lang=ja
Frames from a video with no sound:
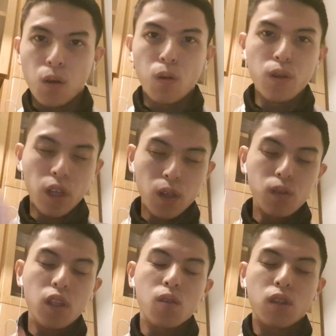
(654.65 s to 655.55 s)
大雪
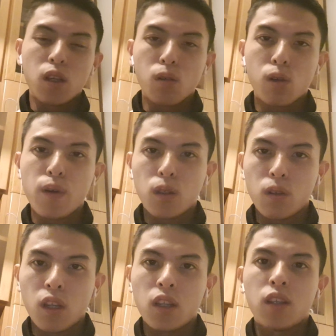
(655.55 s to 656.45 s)
降ってるっていうコメント
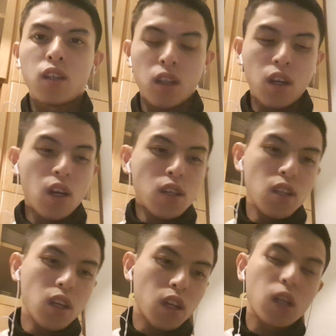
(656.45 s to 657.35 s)
をいただいたんでね、
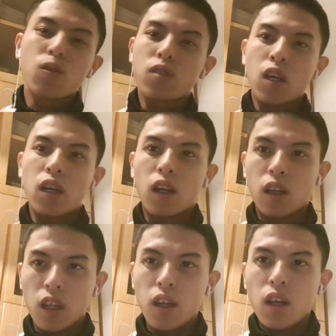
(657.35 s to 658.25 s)
ぜひ気をつけなが
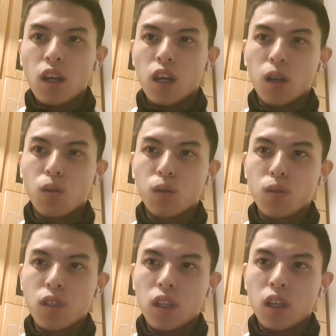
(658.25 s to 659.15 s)
らね、え行
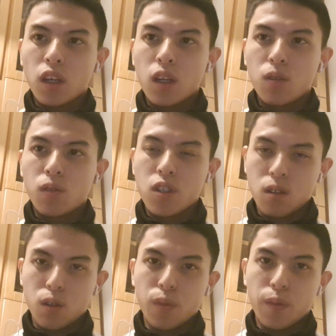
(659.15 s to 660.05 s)
動していただけると嬉し
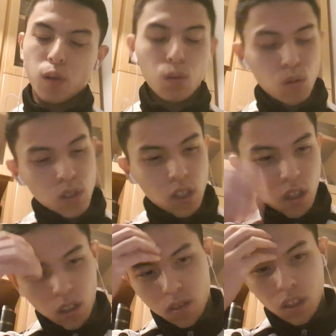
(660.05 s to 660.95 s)
く思います。行動していた
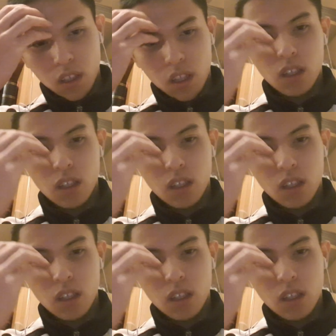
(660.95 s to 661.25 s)
だけるっていうかね、